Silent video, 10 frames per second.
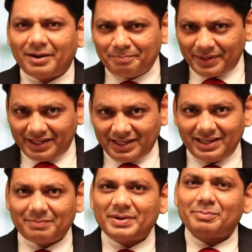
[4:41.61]
कंपनी
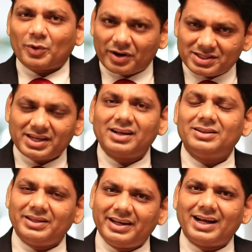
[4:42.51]
की अपने प्रोडक्ट्स की
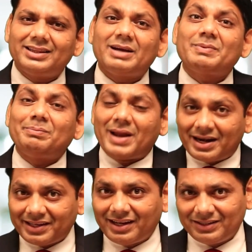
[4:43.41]
गलती निकालते हैं अपने
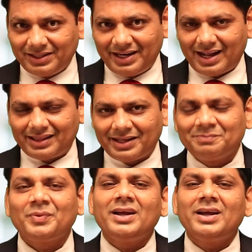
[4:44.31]
प्लान की गलती निकालते हैं